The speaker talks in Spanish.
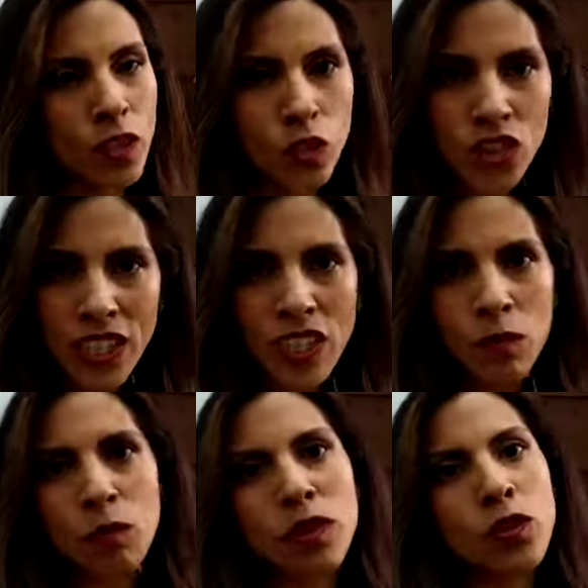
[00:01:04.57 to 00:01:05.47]
sino ya en el
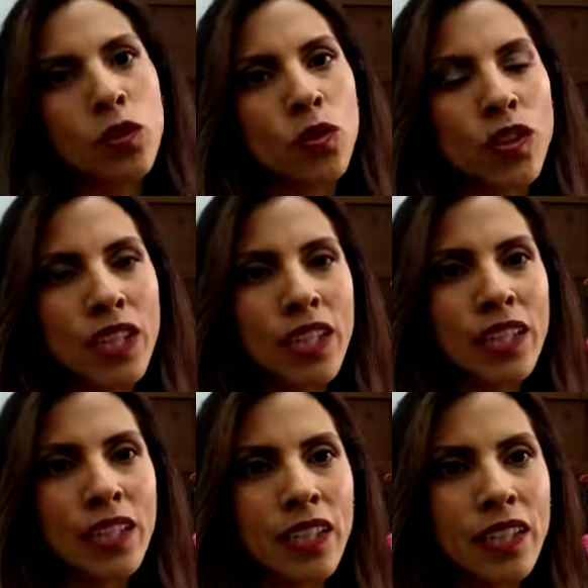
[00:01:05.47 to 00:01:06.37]
momento de...
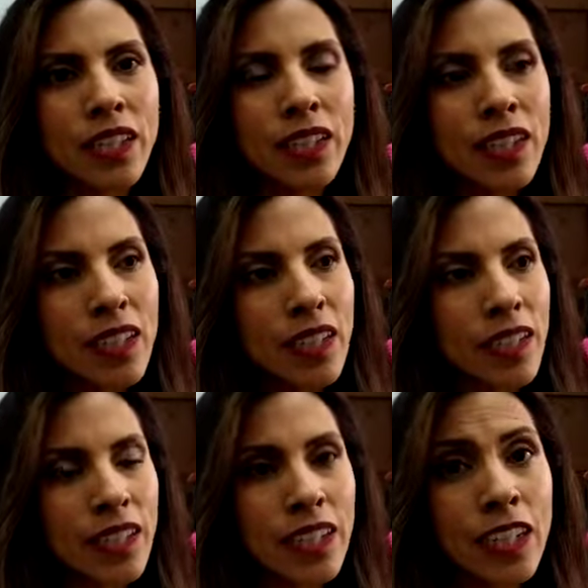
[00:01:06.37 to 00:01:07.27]
Eh,
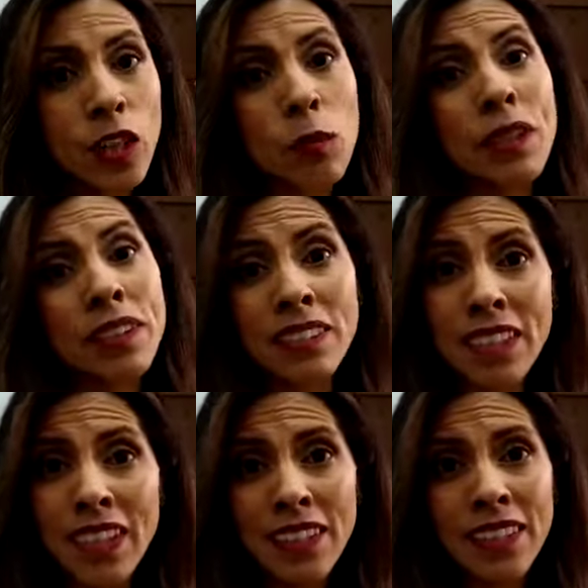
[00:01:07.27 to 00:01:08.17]
eh, convertirse en
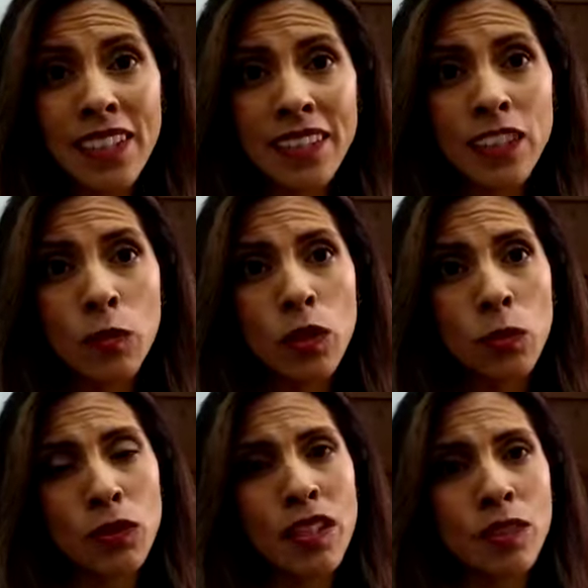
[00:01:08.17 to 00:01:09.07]
candidatas, bueno,
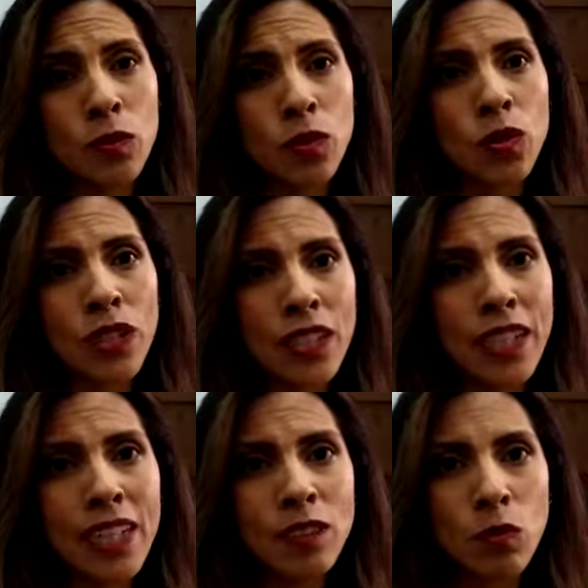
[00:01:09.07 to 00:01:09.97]
pues el asunto de
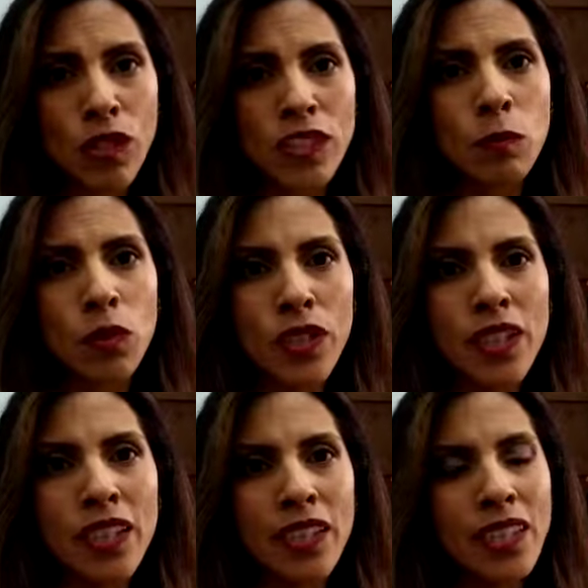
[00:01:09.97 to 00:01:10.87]
que las mujeres
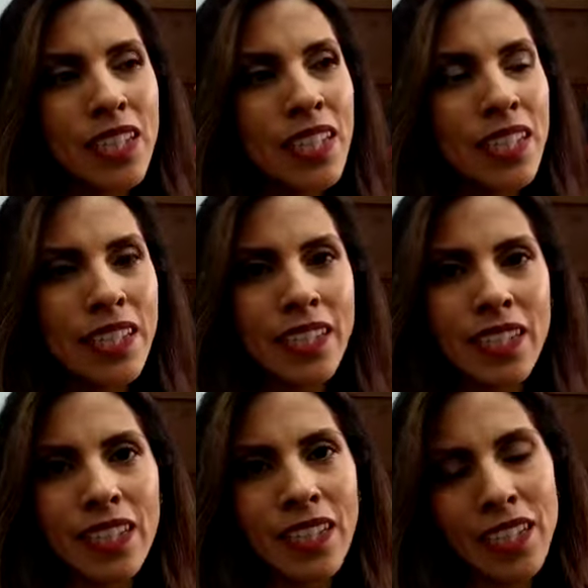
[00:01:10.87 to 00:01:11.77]
pudieran
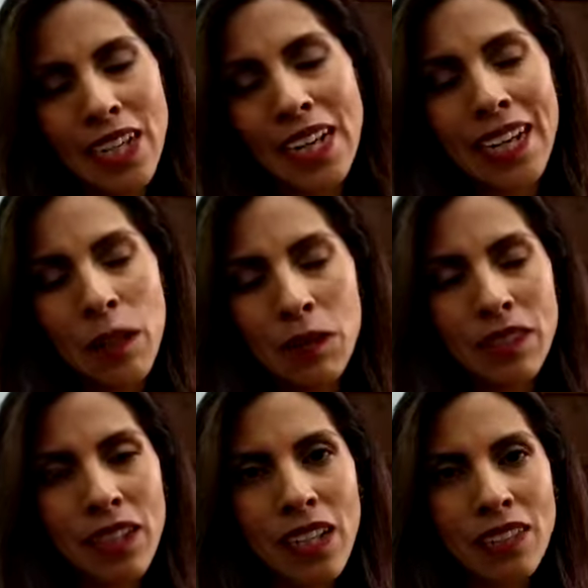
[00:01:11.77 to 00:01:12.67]
ir eh, a la
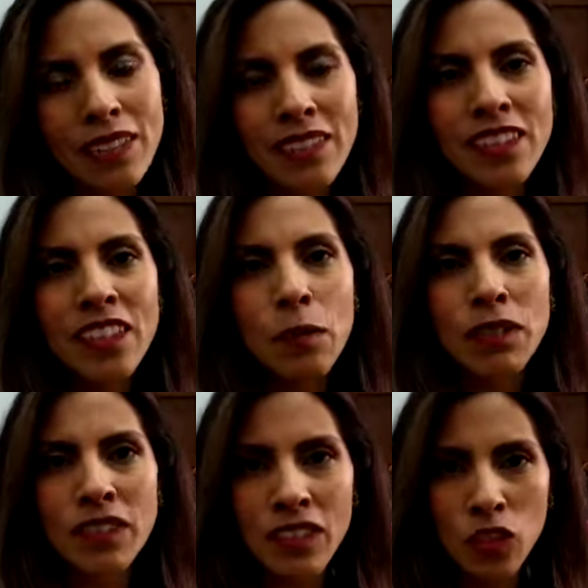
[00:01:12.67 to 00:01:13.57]
cabeza en las listas de
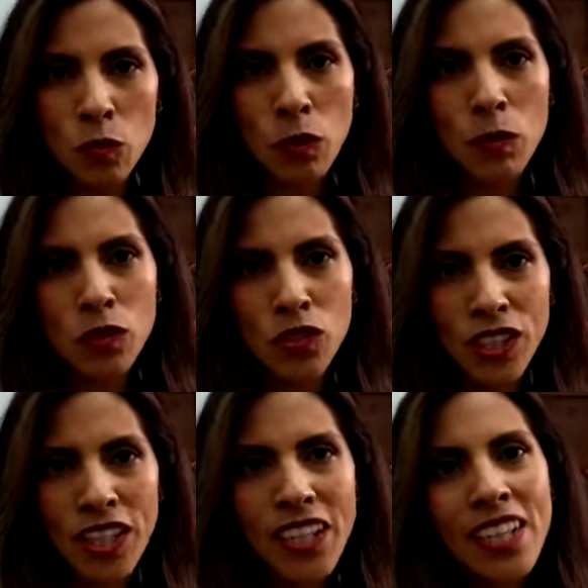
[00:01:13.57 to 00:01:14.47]
representación
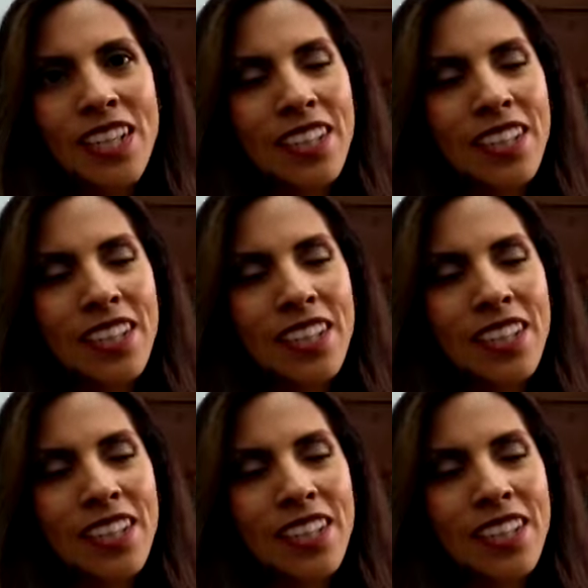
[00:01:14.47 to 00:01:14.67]
proporcional.